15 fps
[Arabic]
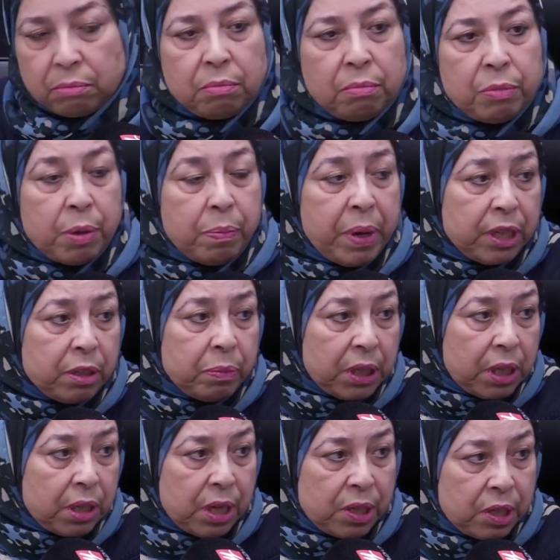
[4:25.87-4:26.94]
من بعد ملي
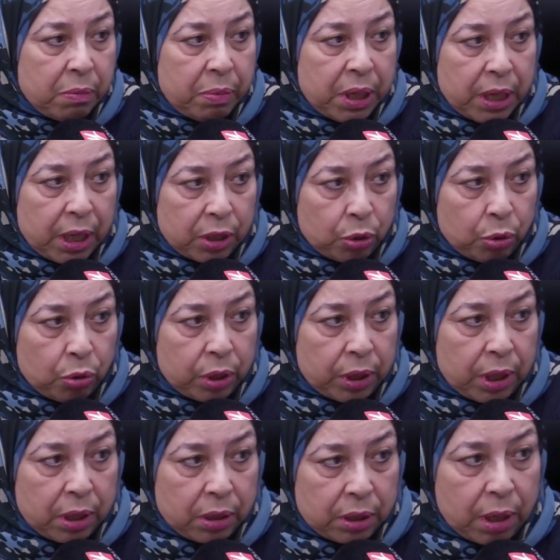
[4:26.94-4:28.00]
تتحسي بان الطيور
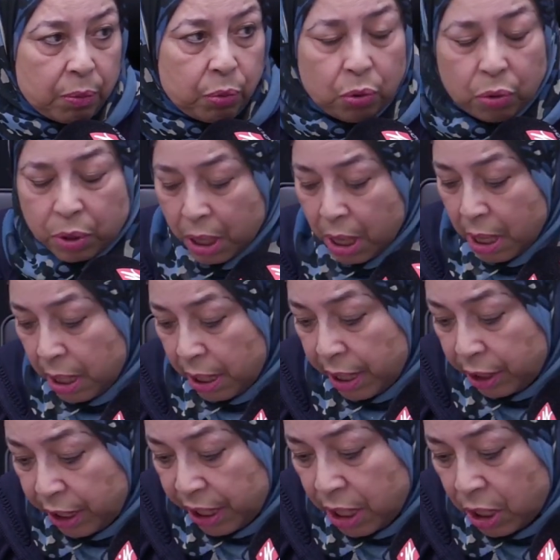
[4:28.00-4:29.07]
طابو
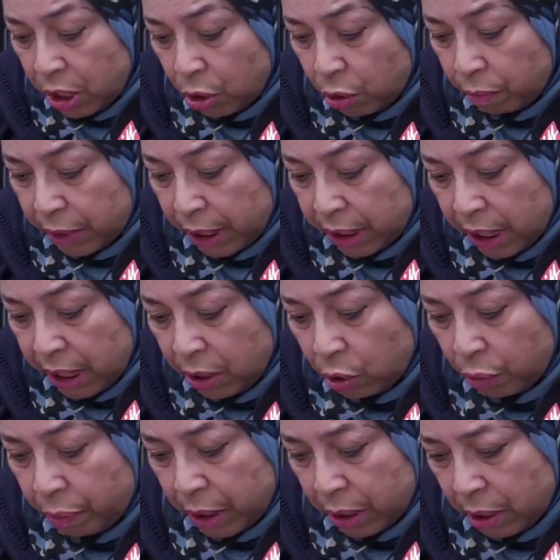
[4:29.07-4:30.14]
كتحيديهم
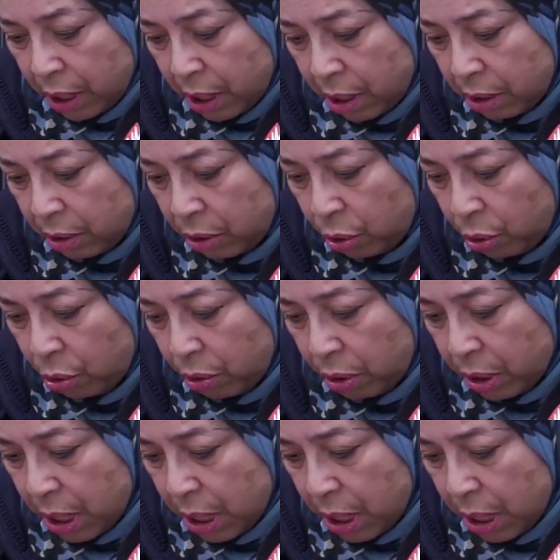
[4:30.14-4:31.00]
تتحيدهم من هذاك الطيور